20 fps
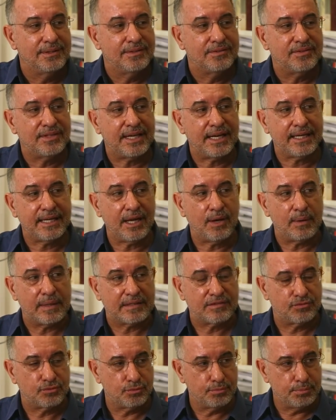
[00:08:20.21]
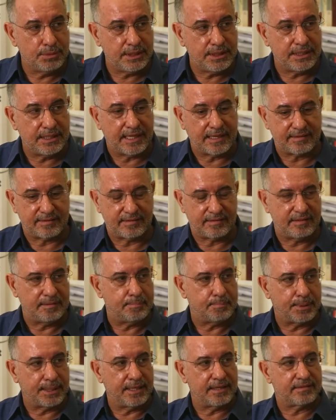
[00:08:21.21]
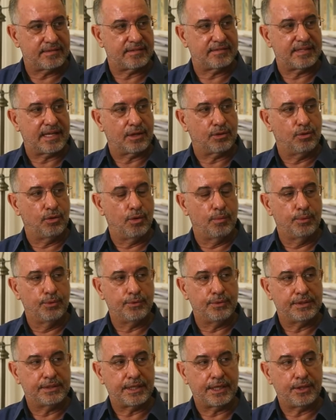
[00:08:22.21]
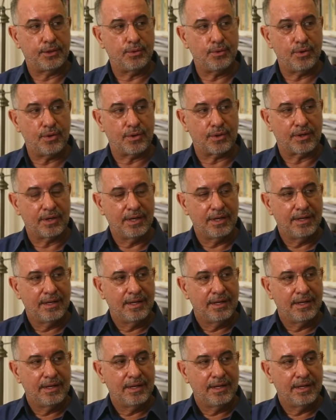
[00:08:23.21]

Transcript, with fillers: Será que ao assumir essas empresas da Globo no interior,